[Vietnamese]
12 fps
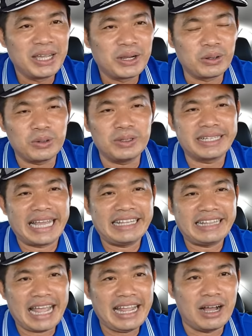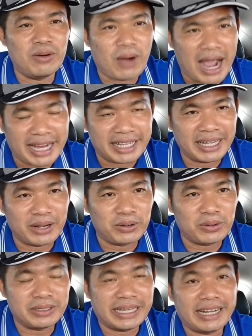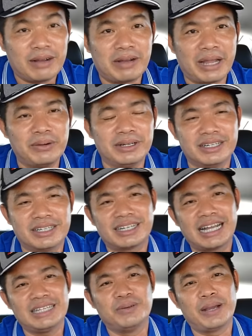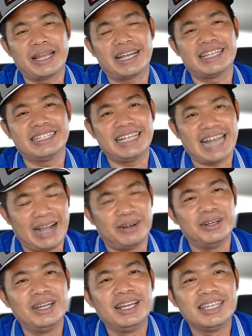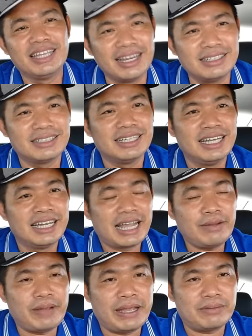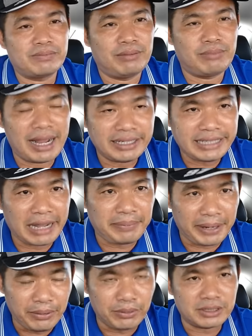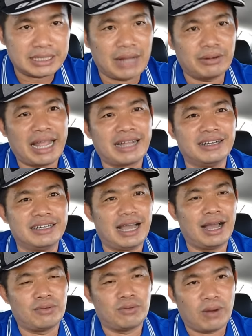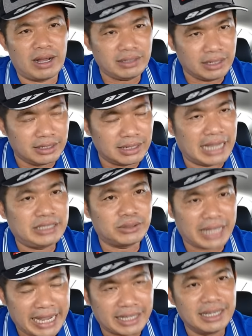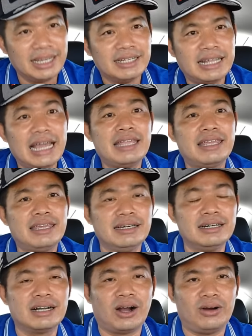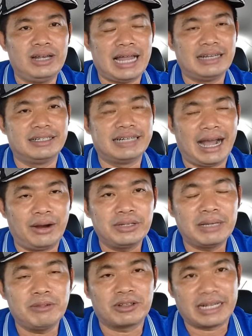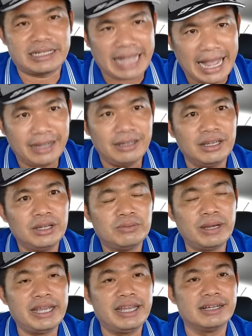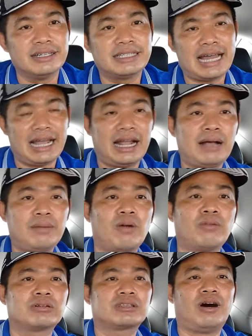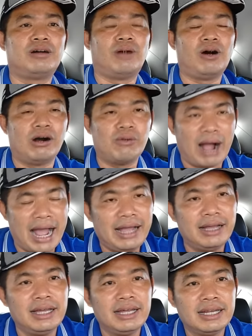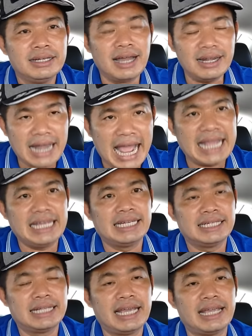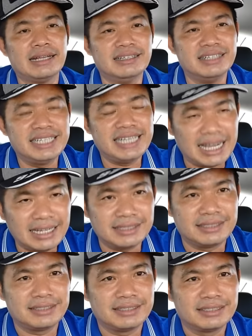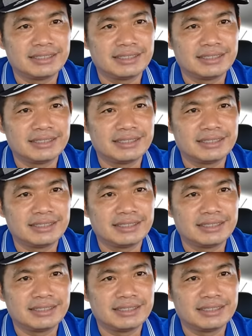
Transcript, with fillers: cô chú anh chị thấy ở ngoài thì cô chú anh chị không hiểu được cái vụ việc là như thế nào nhưng cái việc mà bán trái phiếu sau này người dân vẫn hưởng lại số tiền thì chưa gọi là lừa đảo chiếm đoạt tài sản vì người ta đã khắc phục toàn bộ hậu quả đến nay thì người dân